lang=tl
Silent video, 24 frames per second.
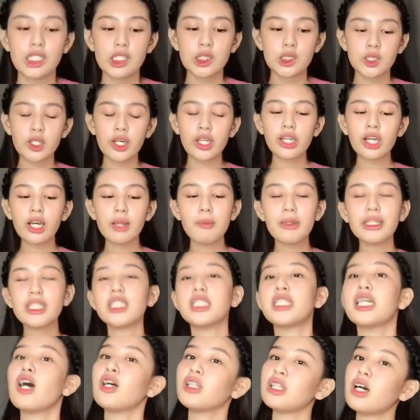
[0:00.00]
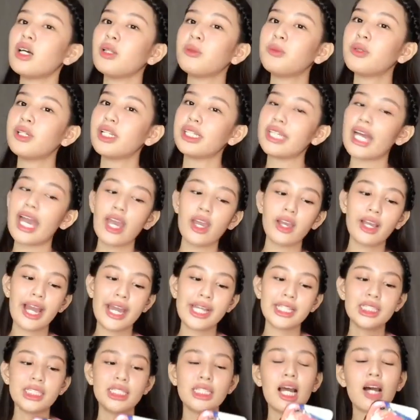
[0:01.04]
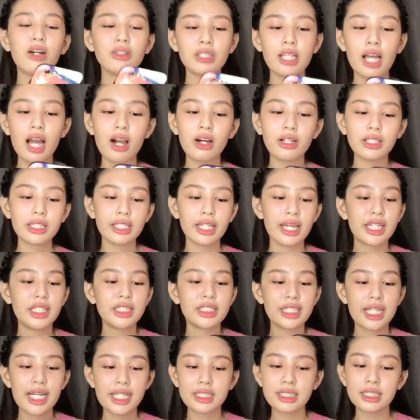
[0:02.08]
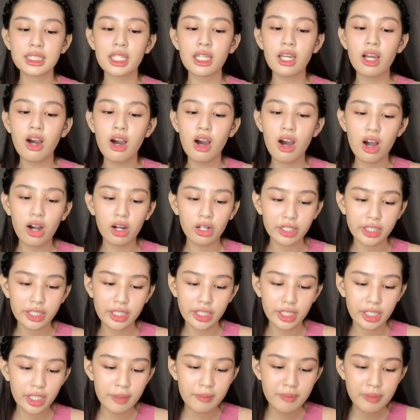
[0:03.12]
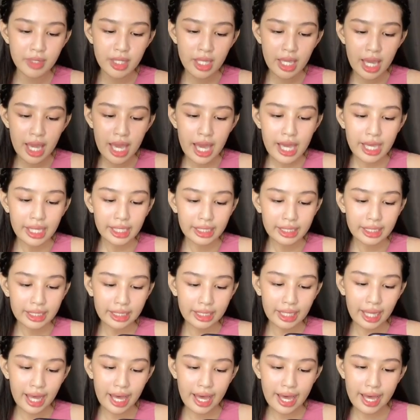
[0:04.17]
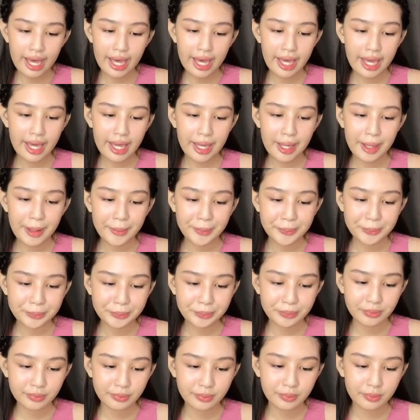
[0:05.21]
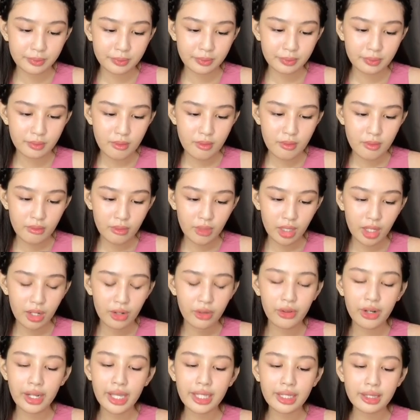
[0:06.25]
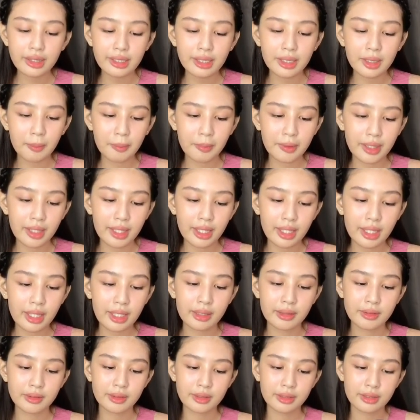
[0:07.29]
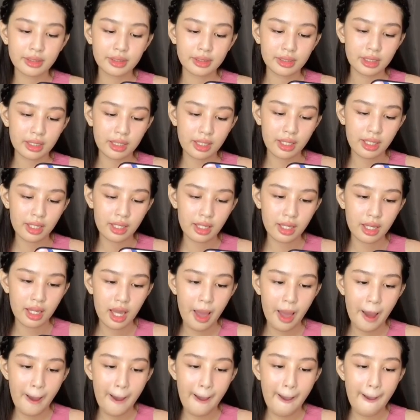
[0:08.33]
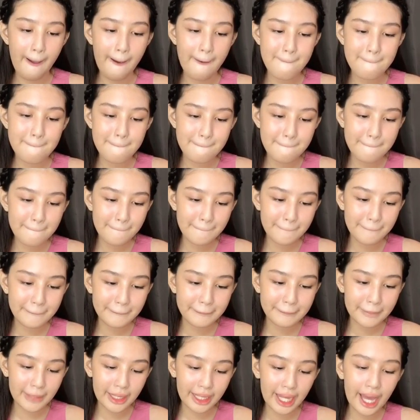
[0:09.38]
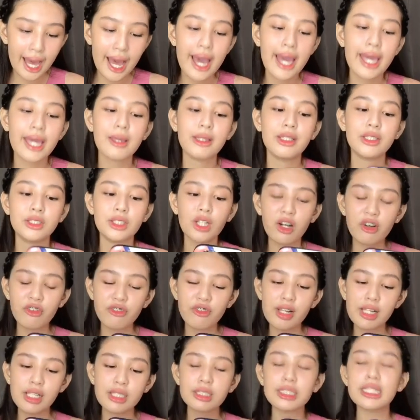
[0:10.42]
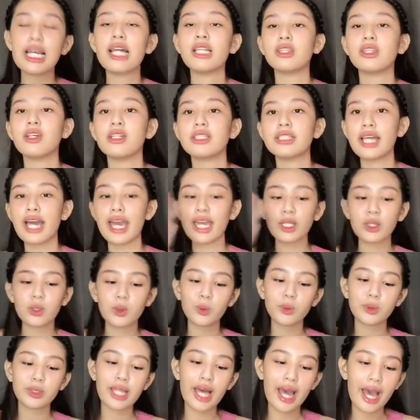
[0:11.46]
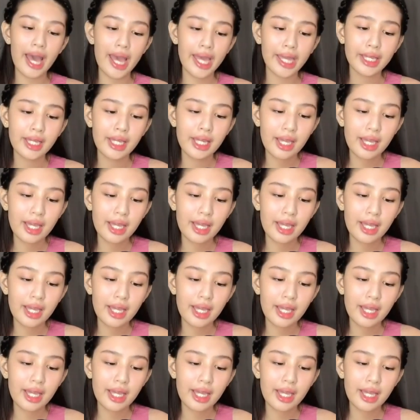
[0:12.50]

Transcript: So yun, mag-shoutout muna tayo guys. Shoutout kay Jesky Hawker, kay um, Rain TV, um, kay Jovel Santos, hi Duday,